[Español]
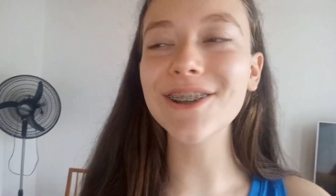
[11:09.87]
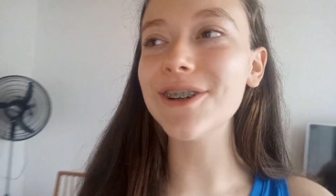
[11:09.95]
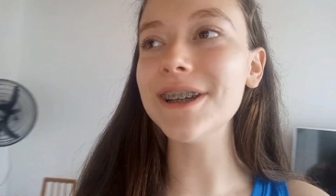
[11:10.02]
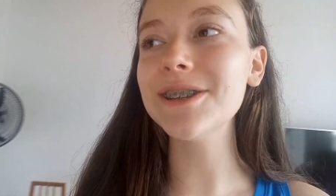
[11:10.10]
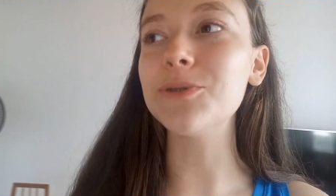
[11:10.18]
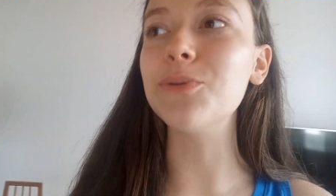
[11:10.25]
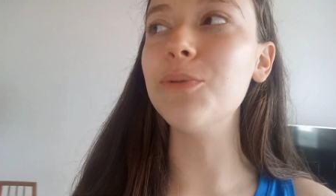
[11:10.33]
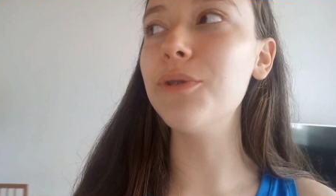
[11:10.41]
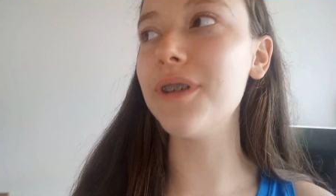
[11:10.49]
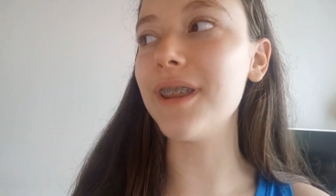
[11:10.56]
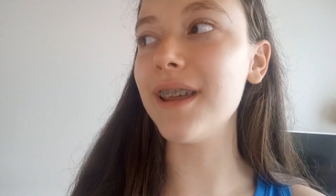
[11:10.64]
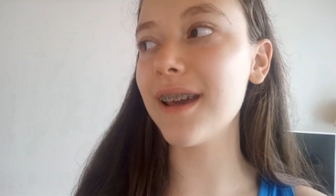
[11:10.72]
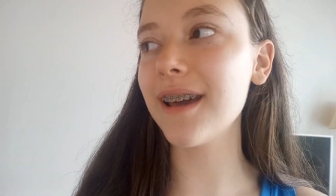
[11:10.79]
Hoy es un nuevo
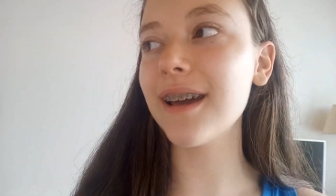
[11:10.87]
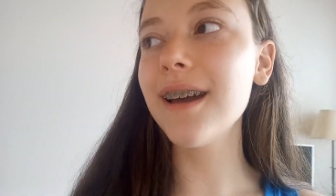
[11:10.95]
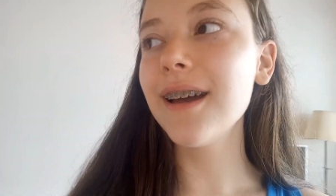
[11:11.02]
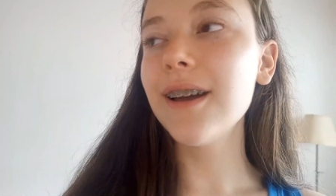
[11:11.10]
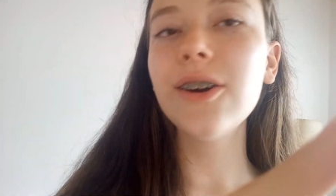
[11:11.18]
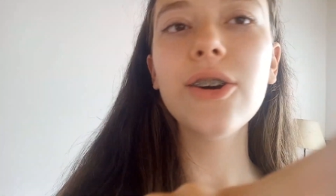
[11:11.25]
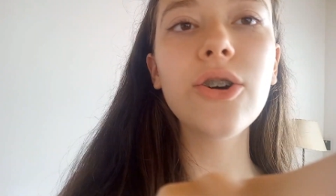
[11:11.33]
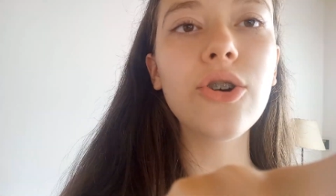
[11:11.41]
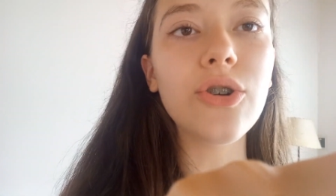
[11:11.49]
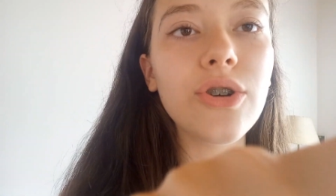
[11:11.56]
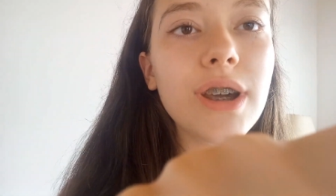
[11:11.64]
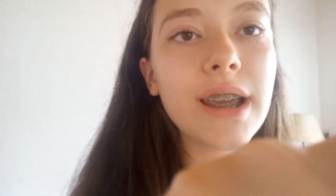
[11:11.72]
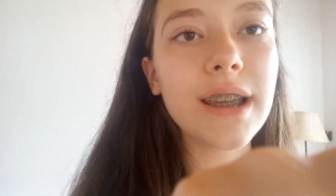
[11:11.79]
día,
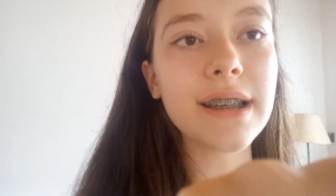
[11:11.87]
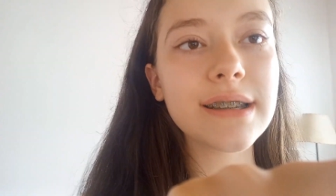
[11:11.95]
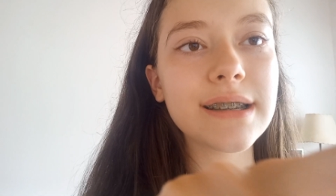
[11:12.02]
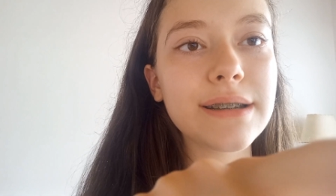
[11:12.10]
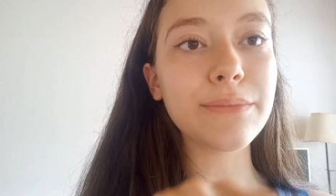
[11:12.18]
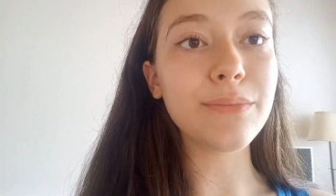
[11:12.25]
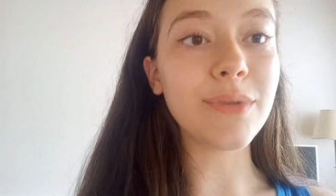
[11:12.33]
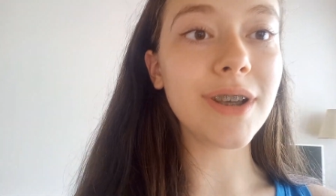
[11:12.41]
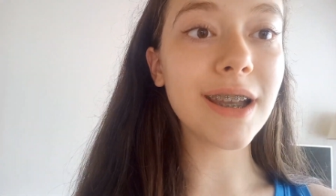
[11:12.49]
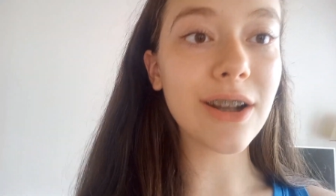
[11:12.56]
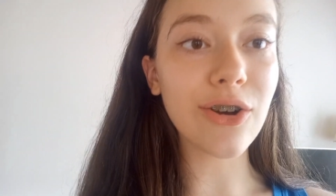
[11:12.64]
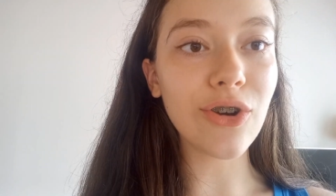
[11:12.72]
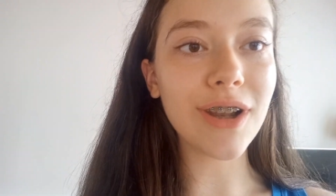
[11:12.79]
hoy es
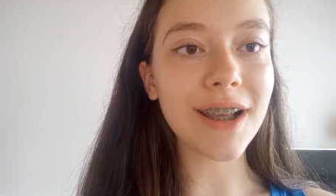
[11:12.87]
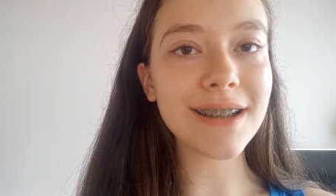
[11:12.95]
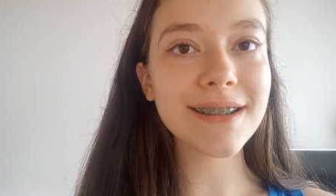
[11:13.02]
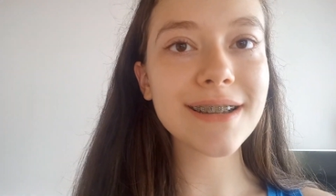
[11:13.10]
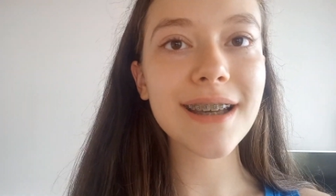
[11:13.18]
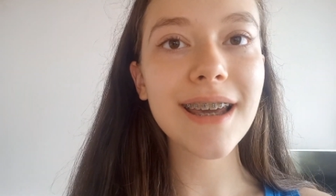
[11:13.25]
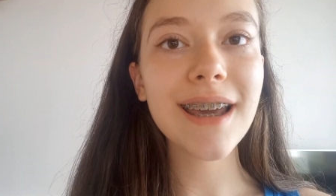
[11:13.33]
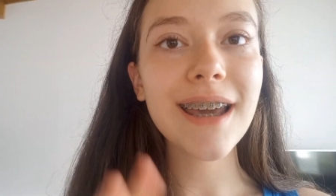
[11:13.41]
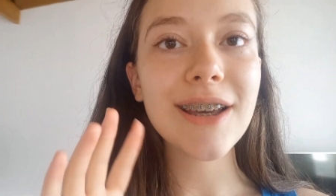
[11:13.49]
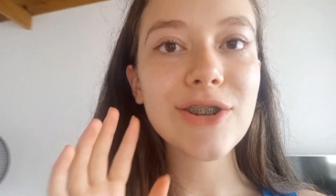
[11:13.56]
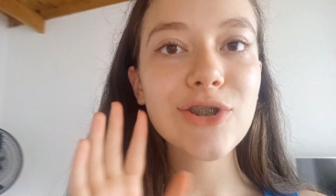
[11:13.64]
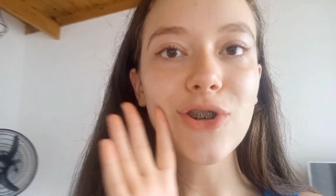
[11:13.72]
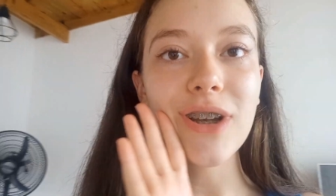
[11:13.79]
miércoles,
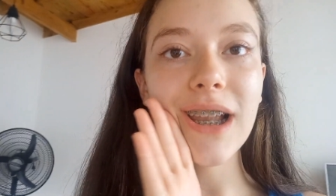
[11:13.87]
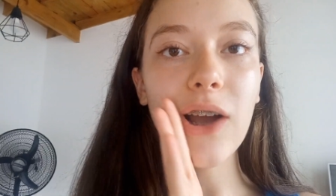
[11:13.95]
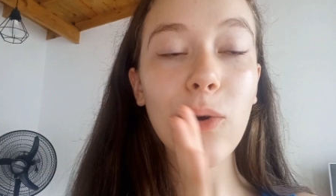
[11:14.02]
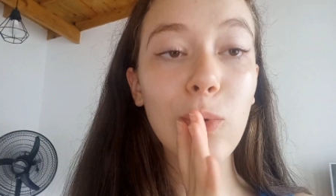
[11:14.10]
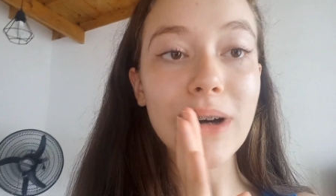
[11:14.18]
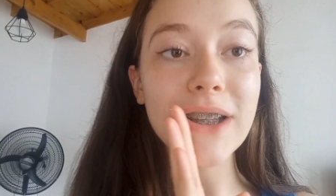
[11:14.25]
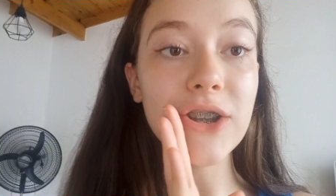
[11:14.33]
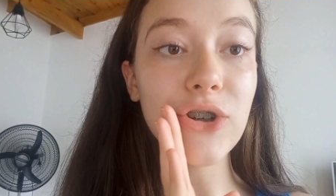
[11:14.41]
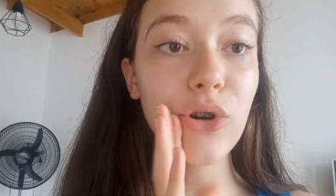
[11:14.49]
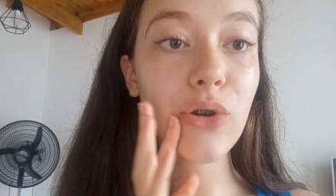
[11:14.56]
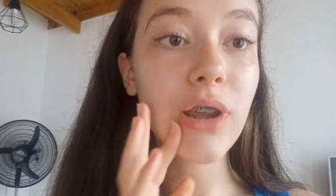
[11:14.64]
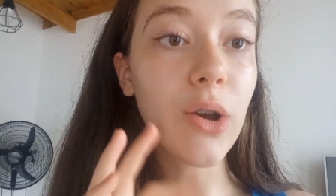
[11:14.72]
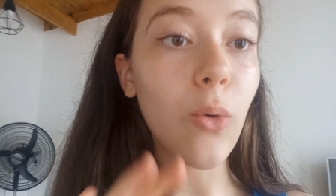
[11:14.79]
son las
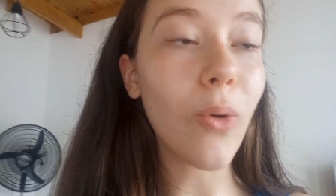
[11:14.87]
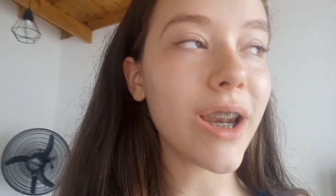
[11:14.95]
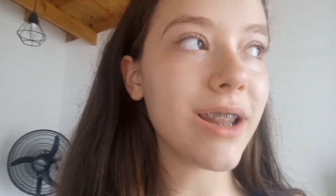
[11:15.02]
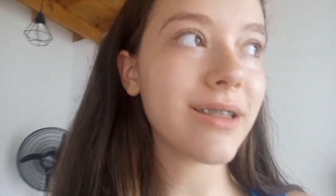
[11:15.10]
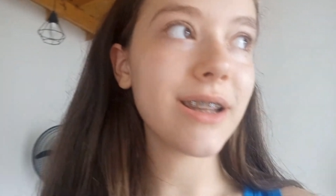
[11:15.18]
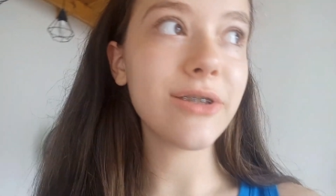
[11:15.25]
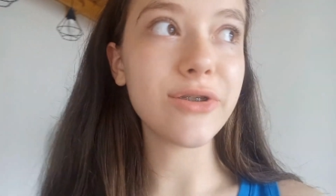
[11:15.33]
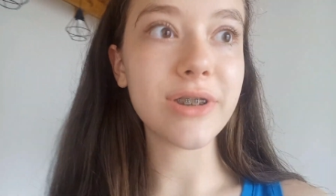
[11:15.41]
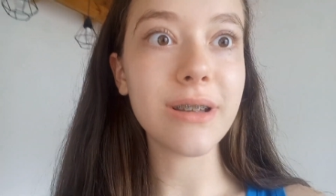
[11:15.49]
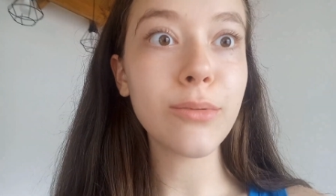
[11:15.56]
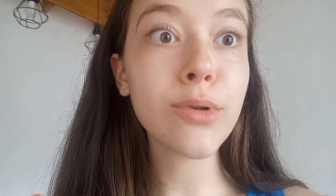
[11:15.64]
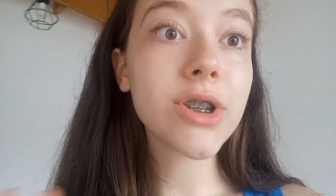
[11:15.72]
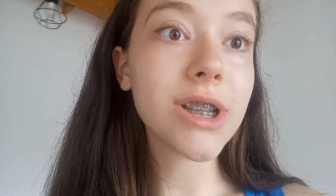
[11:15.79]
4 y 40 nos
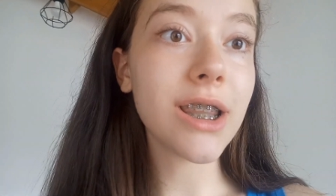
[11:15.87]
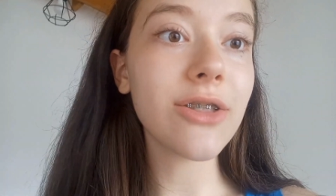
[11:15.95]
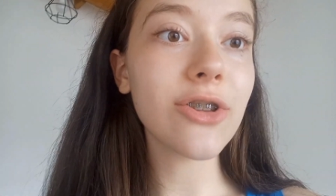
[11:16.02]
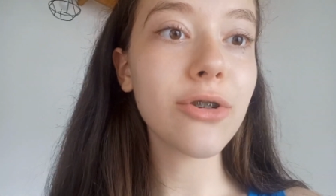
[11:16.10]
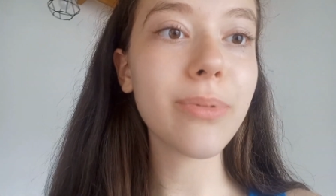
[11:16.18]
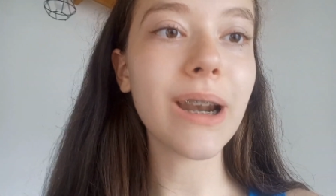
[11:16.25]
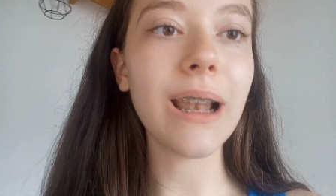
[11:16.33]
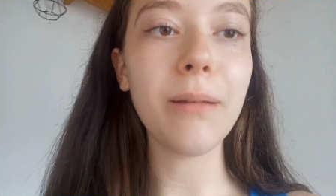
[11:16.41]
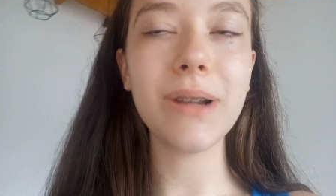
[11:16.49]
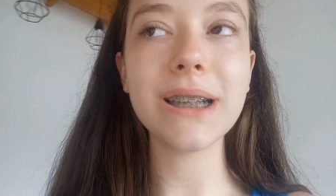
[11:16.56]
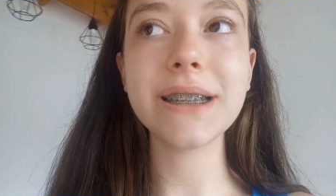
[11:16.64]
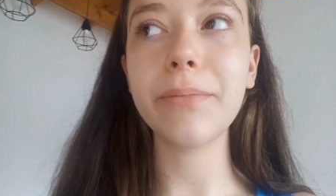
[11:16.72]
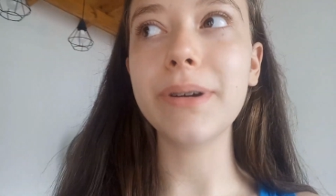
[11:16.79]
estamos yendo para la
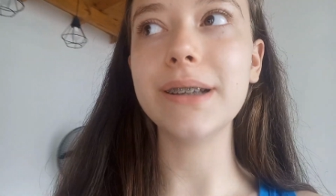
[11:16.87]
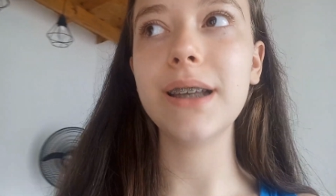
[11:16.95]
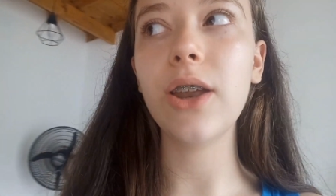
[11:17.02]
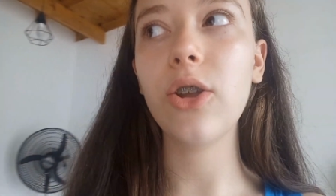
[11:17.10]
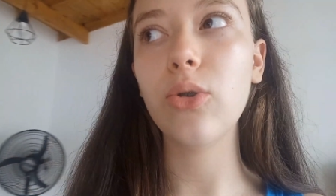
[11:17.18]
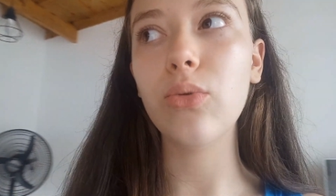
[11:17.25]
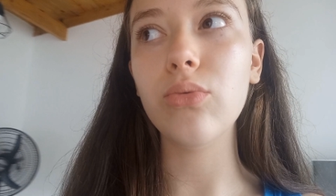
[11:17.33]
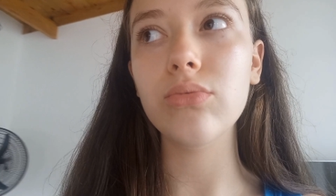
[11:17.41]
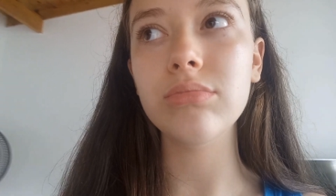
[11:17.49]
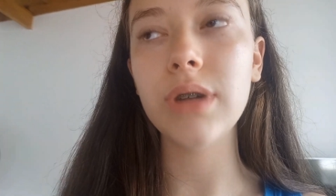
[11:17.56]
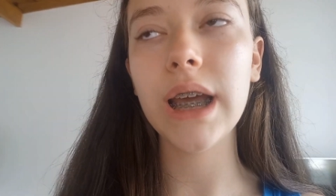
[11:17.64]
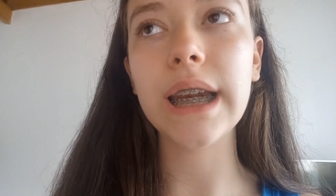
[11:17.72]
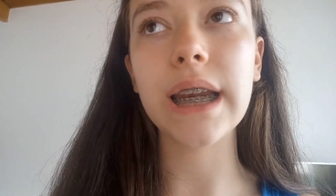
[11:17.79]
playa para hacer
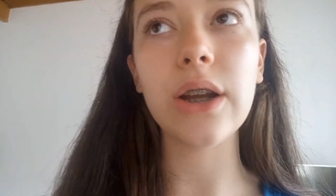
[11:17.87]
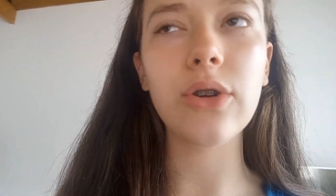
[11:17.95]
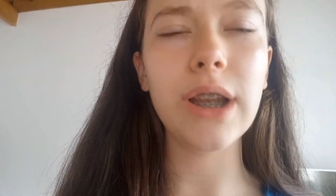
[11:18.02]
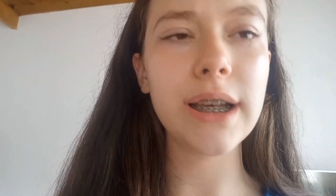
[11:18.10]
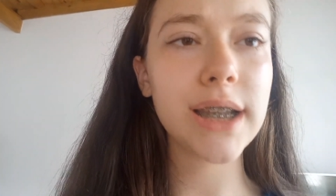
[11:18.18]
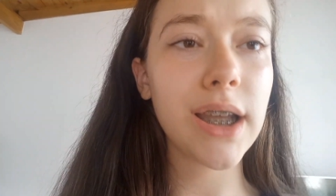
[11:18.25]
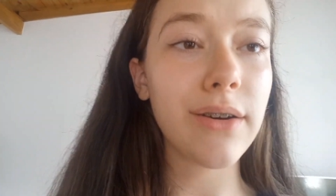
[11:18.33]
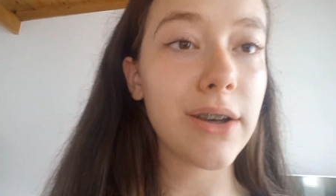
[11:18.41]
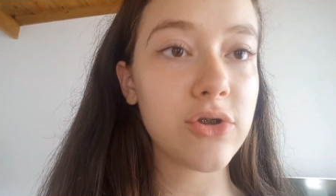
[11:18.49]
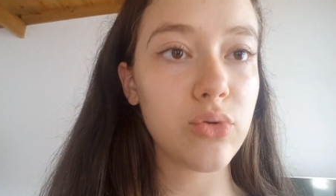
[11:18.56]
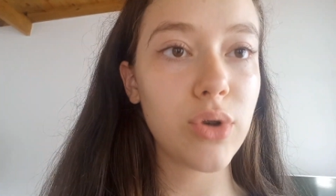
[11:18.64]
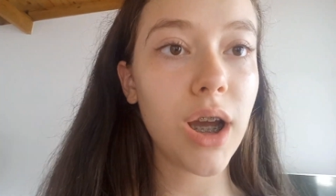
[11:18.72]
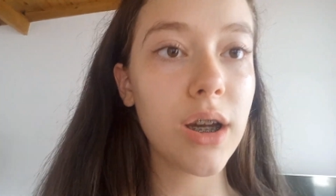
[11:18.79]
una recolecta de
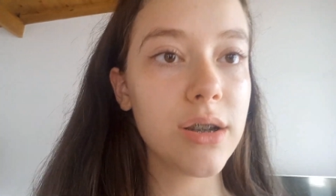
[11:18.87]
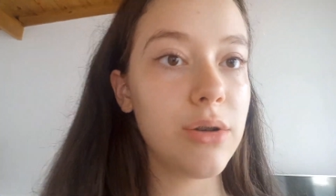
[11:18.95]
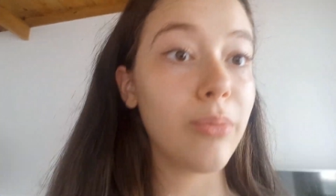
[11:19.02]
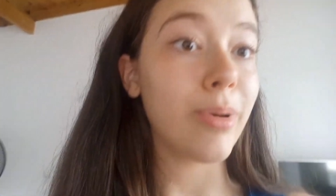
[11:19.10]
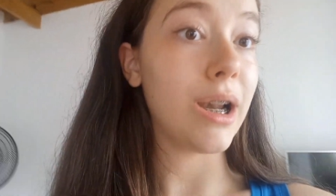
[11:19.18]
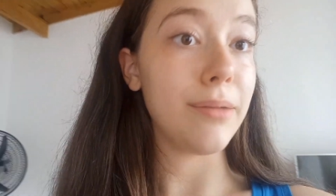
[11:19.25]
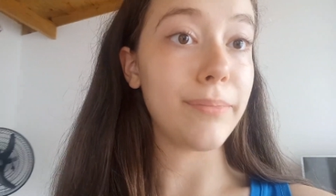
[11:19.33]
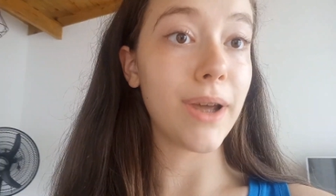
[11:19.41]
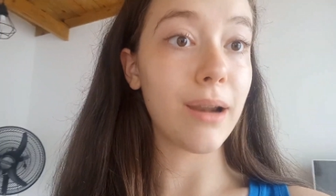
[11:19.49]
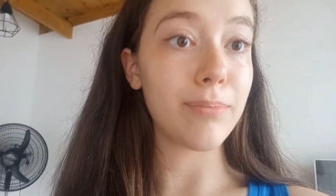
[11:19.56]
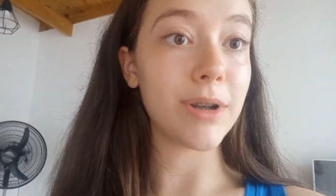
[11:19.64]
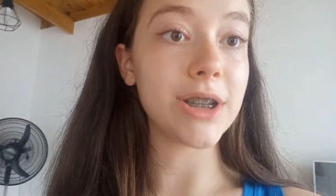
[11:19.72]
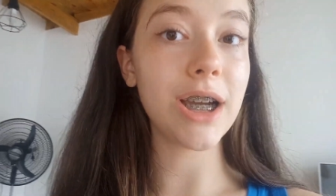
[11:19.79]
basura, digo, para limpiar
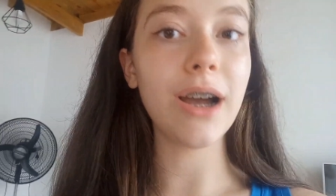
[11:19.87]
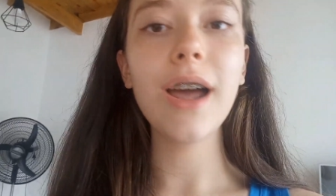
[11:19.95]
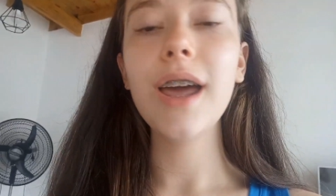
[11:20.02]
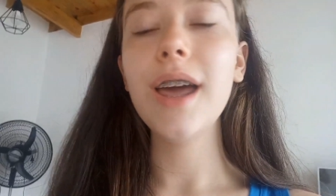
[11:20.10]
la playa.